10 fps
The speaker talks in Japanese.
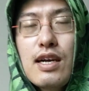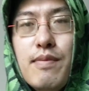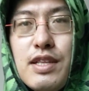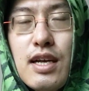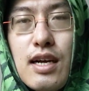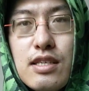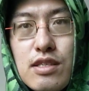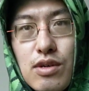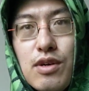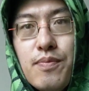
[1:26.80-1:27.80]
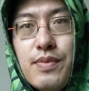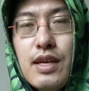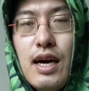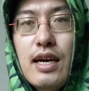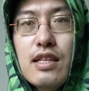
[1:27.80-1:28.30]
上隆の
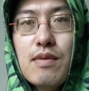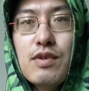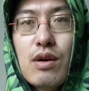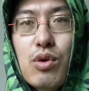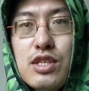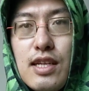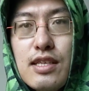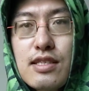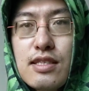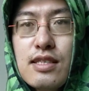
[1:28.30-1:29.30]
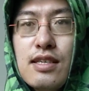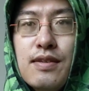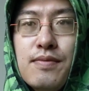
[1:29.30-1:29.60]
アイテムはこちらです